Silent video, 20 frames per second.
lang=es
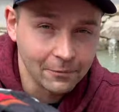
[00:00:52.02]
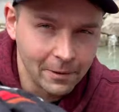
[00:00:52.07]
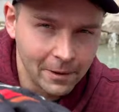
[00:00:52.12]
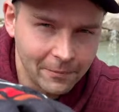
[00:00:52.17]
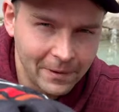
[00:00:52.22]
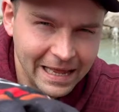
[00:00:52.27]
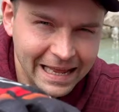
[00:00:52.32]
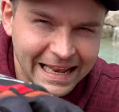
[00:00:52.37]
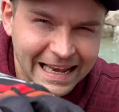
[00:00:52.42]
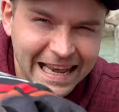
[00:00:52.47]

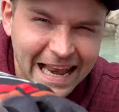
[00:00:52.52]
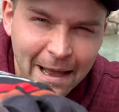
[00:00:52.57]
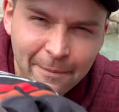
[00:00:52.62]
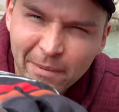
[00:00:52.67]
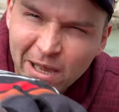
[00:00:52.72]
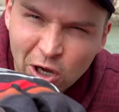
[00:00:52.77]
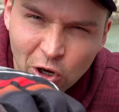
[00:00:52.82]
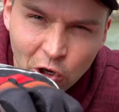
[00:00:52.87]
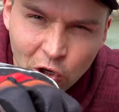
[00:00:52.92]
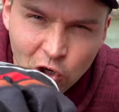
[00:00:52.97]
bebé la
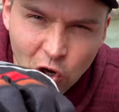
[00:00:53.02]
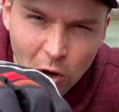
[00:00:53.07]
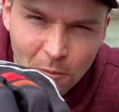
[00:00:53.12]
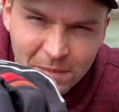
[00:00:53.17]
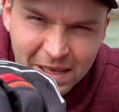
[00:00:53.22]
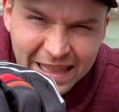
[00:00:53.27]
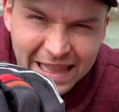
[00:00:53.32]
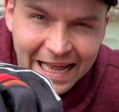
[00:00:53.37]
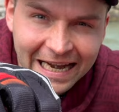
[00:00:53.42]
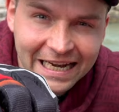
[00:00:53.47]
mejor
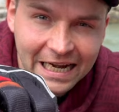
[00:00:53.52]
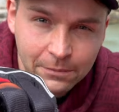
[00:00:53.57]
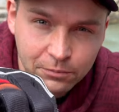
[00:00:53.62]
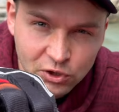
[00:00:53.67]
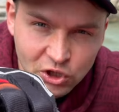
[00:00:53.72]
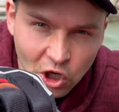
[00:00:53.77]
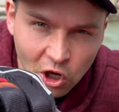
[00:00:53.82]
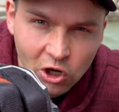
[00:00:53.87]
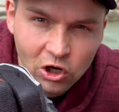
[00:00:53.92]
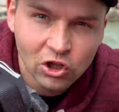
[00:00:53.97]
comida,
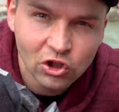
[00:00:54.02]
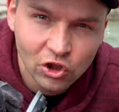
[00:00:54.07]
Repsol